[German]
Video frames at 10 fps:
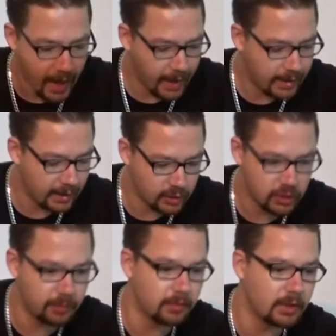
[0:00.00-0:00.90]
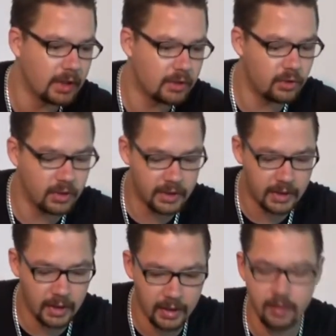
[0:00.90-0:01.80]
Ach ja, stimmt, natürlich,
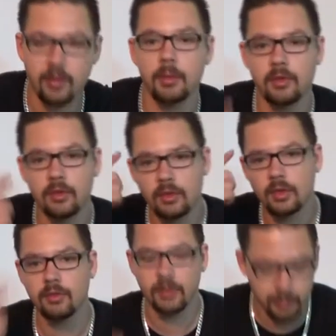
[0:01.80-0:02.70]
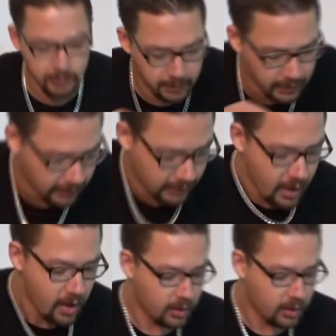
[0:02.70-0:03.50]
klar. Jetzt habe ich natürlich auch wieder mitbekriegt.